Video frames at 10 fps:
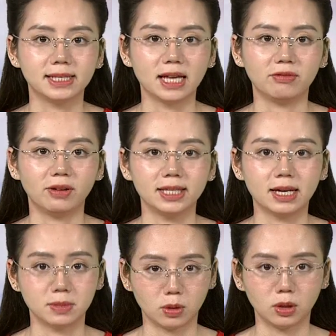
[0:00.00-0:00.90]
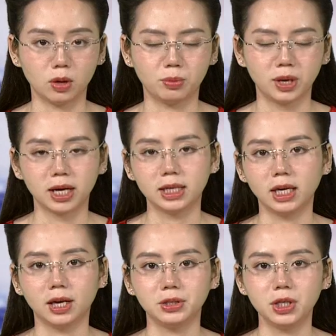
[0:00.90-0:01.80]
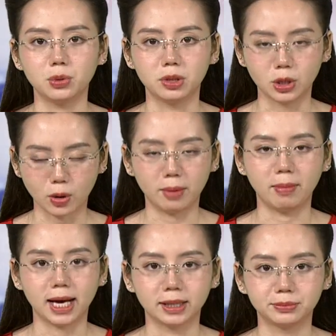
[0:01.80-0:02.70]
ra va chạm giao thông khiến nhiều người hoang mang.